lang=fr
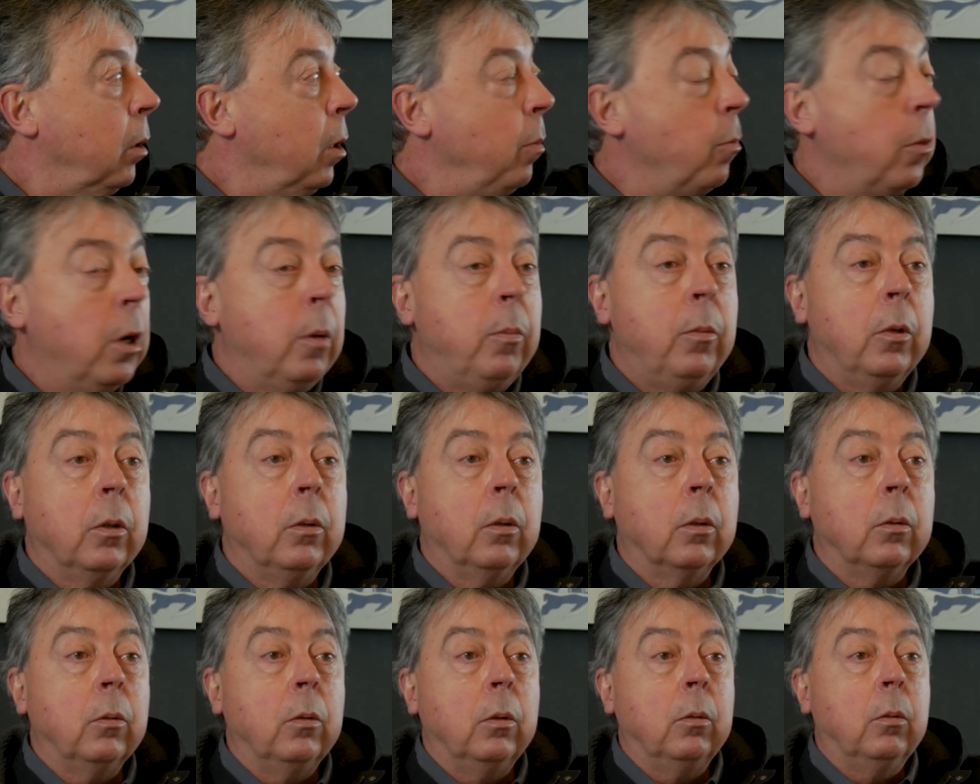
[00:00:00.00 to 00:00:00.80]

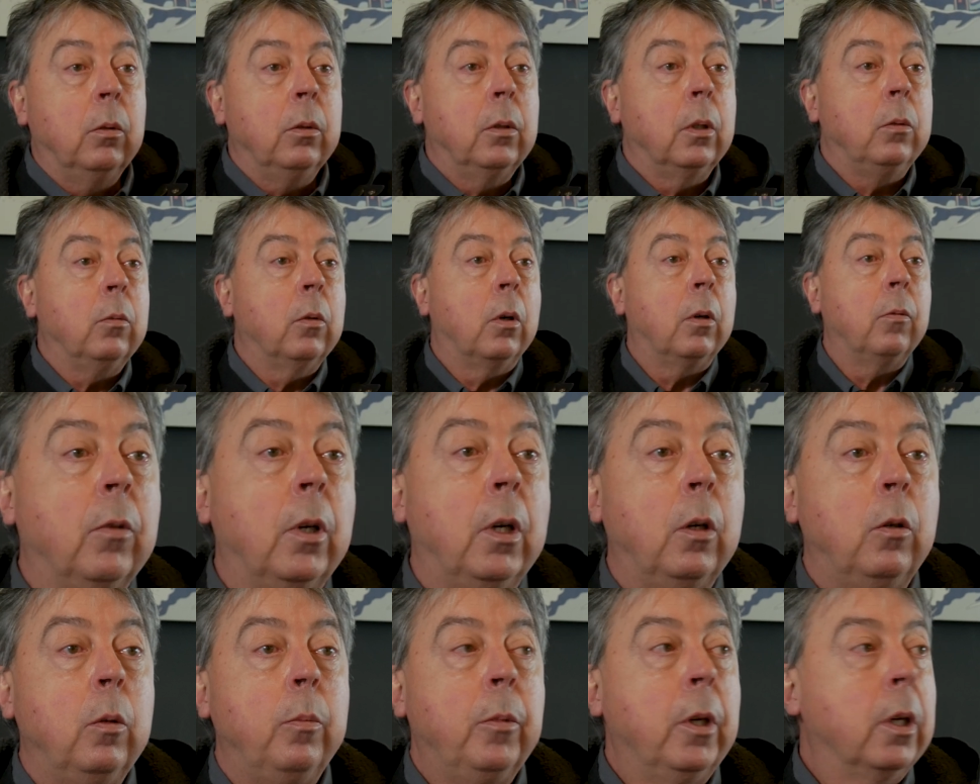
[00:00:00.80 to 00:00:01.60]
l'immeuble, donc du coup ça nous
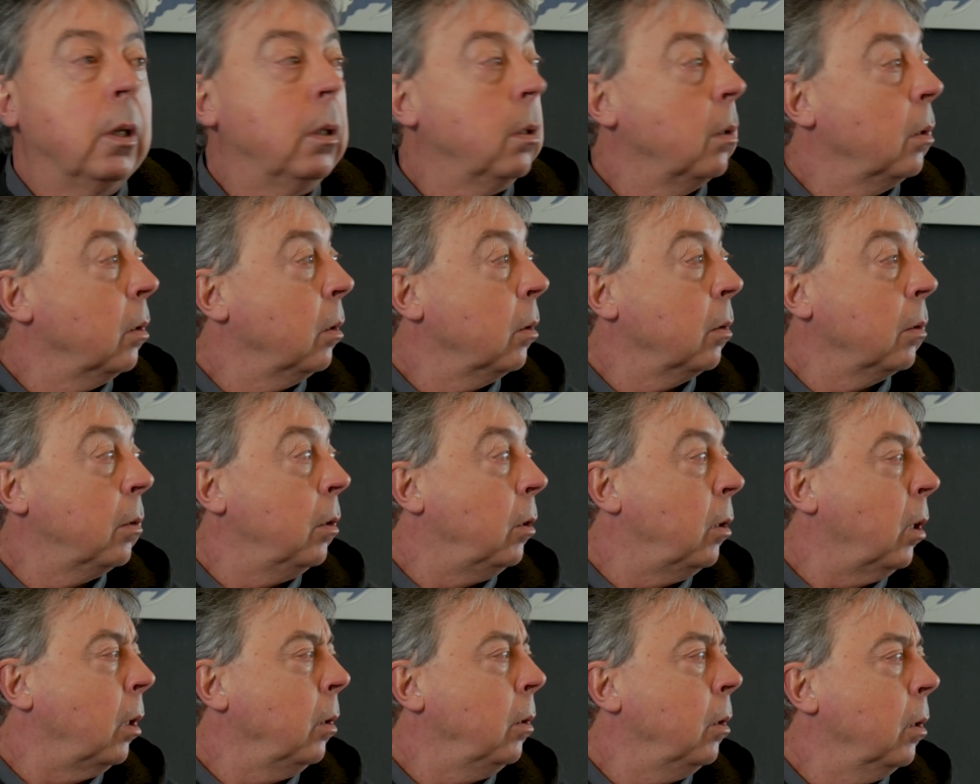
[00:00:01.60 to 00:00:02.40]
renvoie la lumière, on se
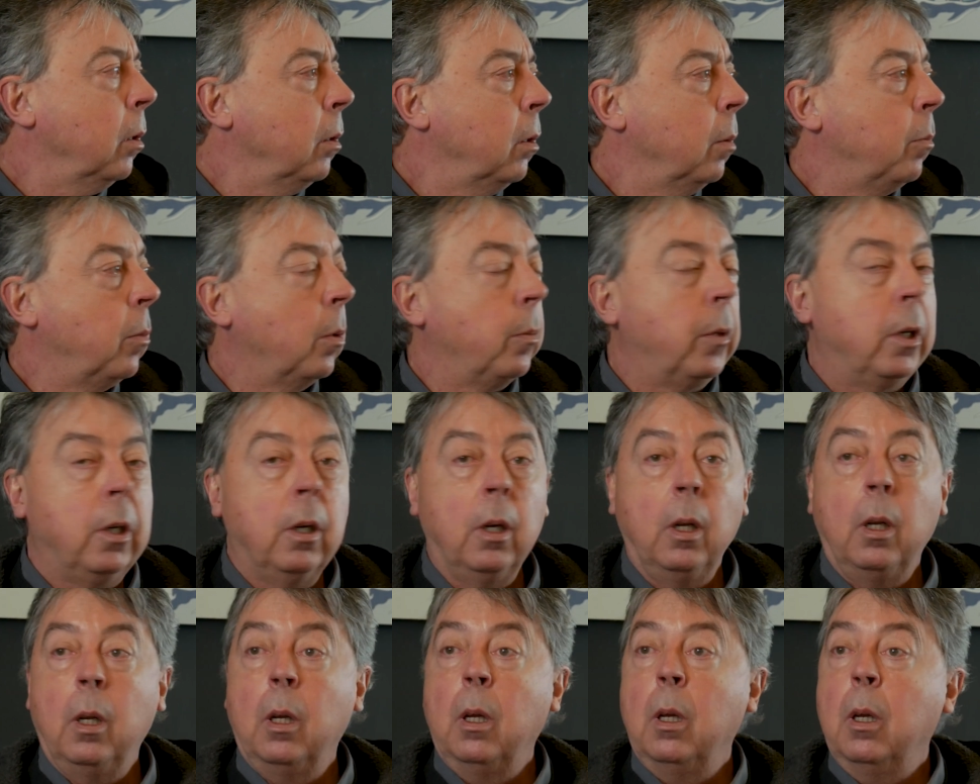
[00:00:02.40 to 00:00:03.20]
dit tiens, tiens c'est pas
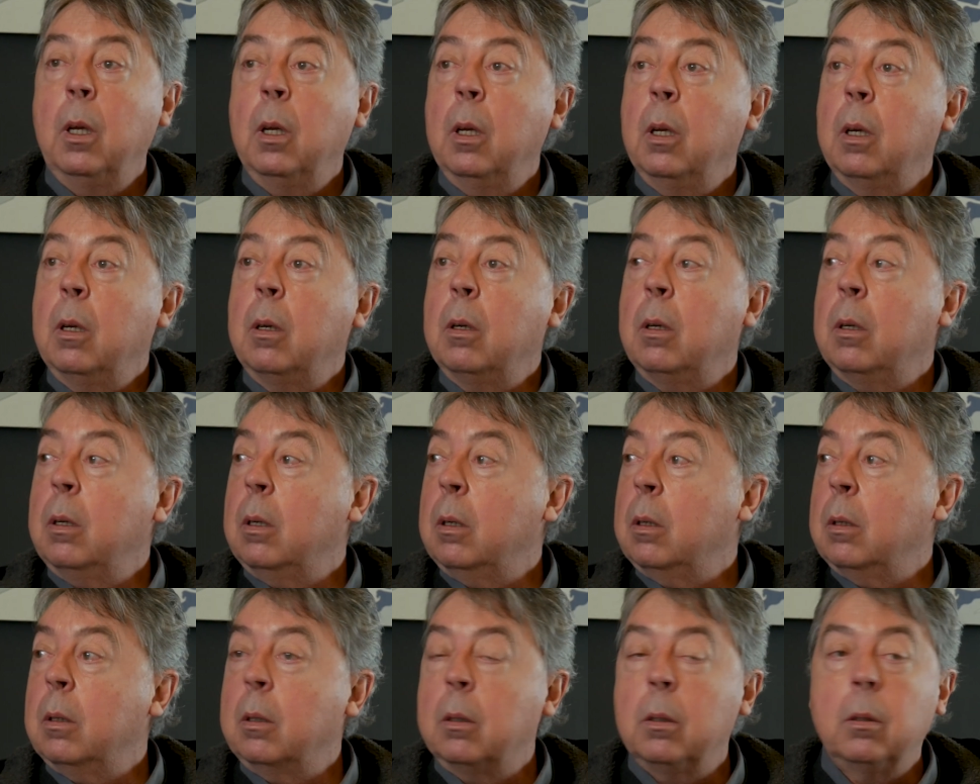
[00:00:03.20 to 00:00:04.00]
mal.
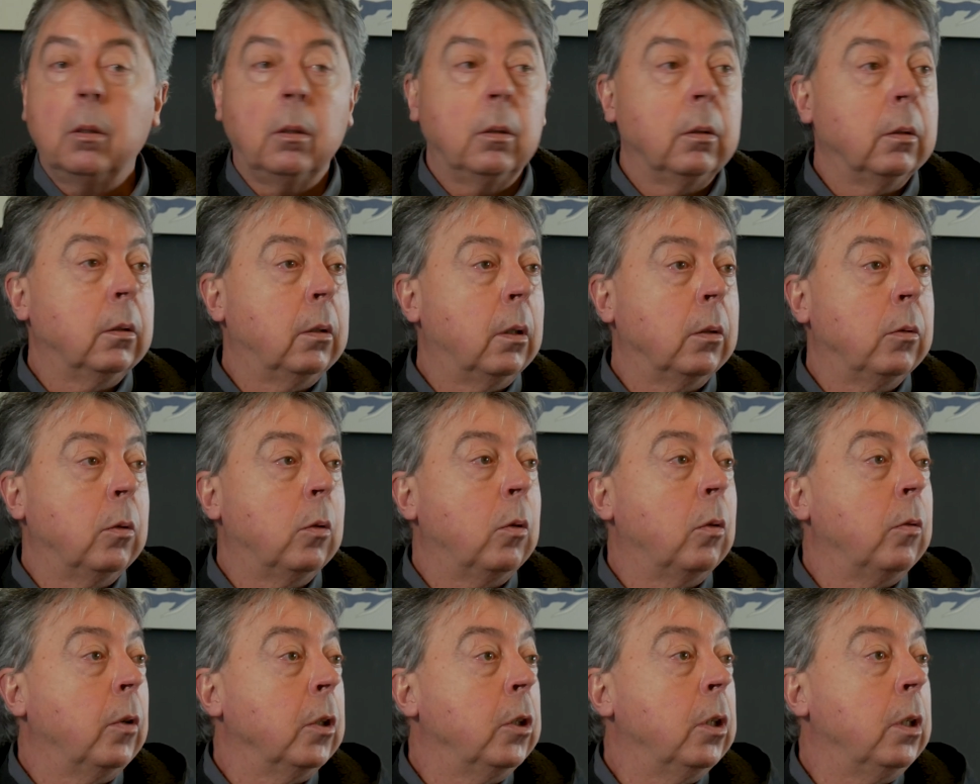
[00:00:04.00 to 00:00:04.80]
Euh,
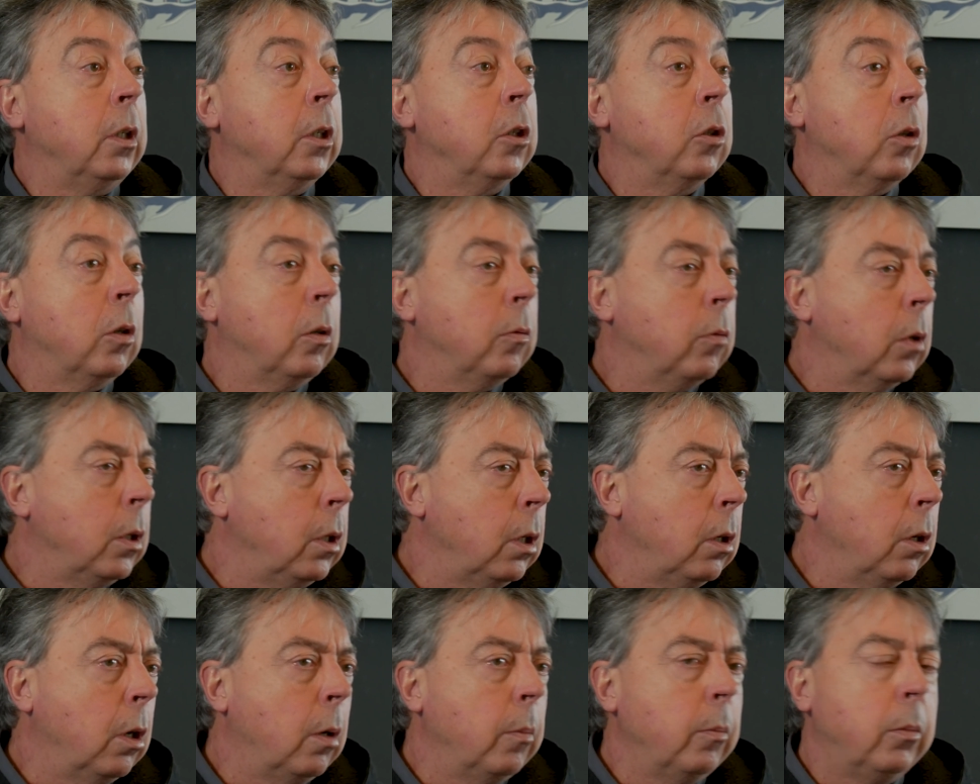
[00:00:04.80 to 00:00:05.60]
quand on va chez les gens, on
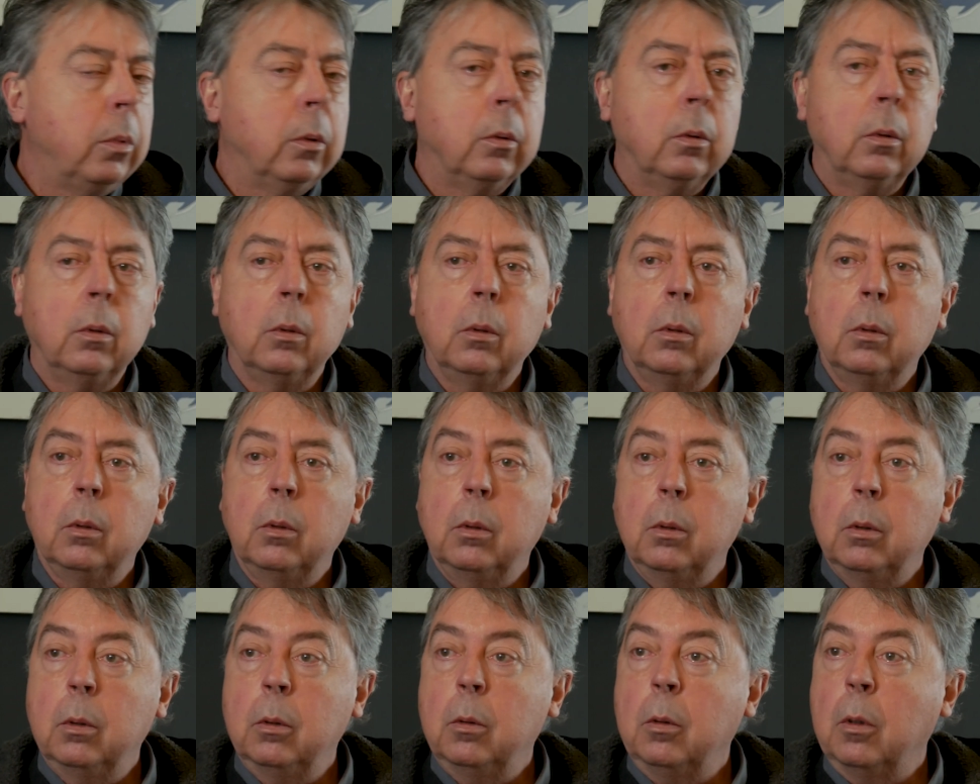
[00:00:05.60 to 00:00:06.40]
voit les lampes, euh,
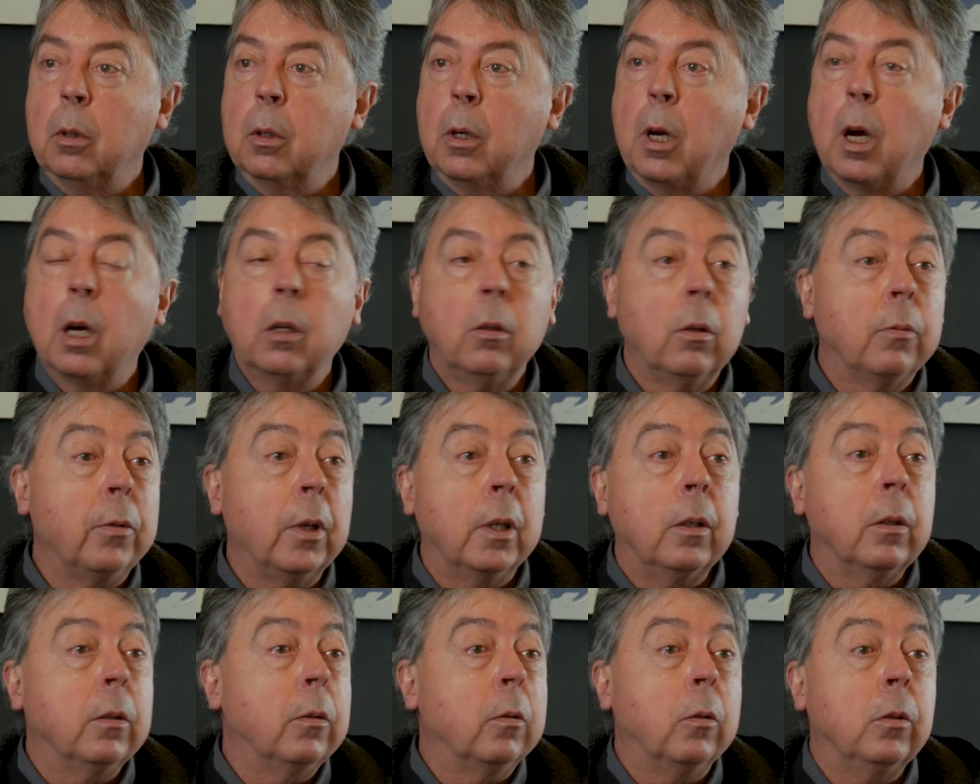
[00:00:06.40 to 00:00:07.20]
on regarde,
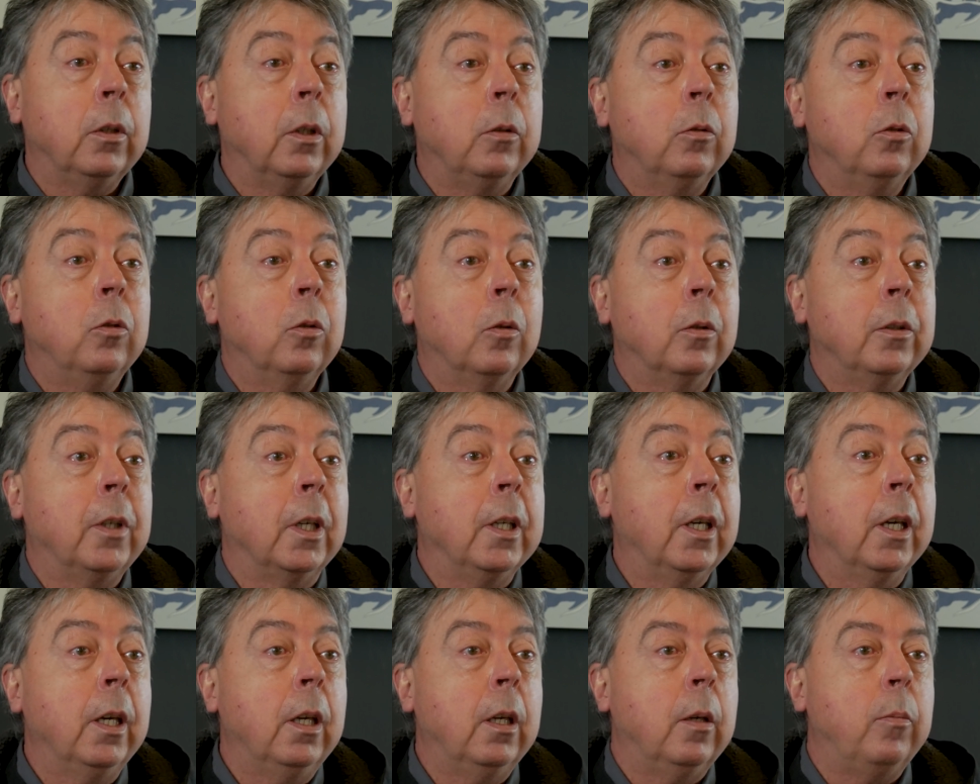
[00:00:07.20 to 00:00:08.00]
enfin on est toujours
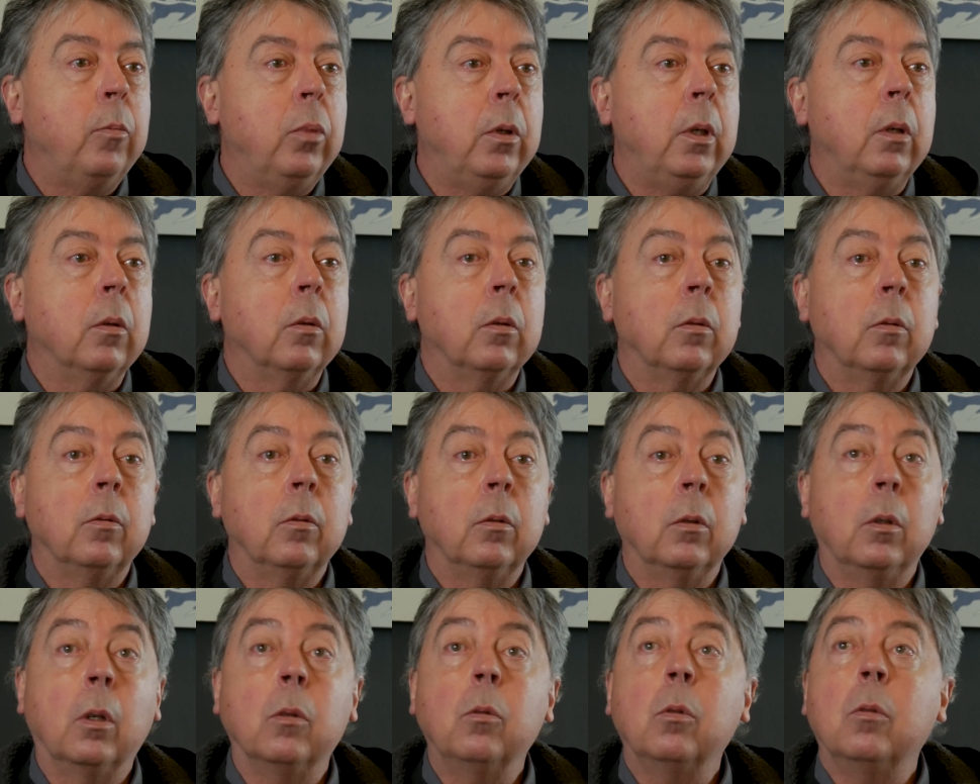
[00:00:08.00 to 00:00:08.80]
aux aguets, et puis
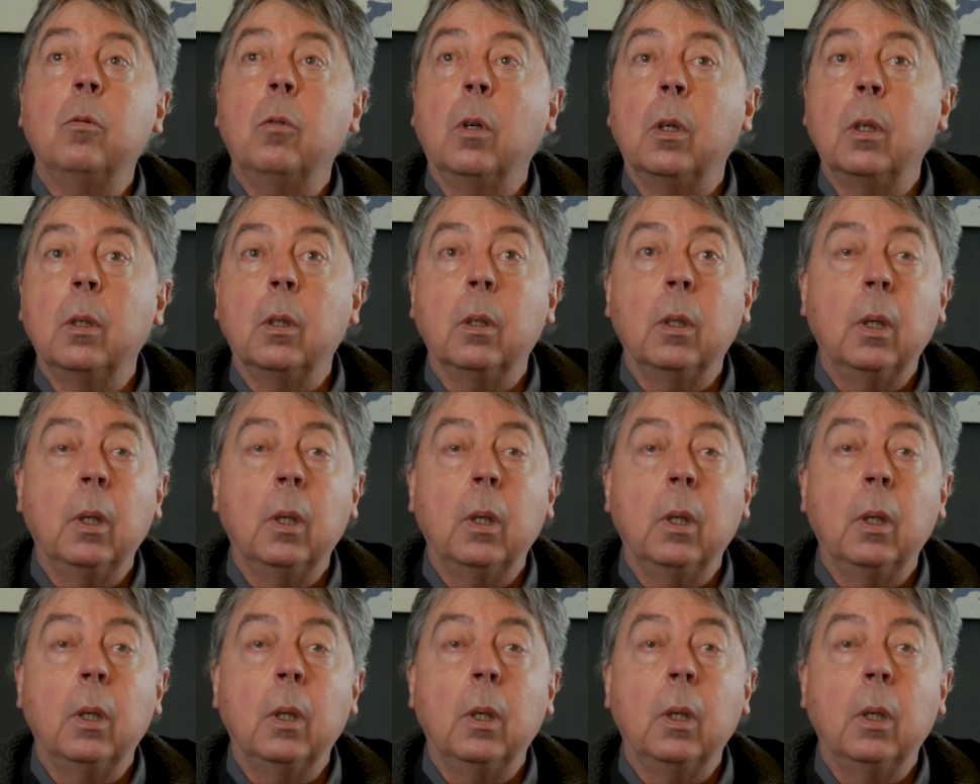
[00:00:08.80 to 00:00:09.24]
quand on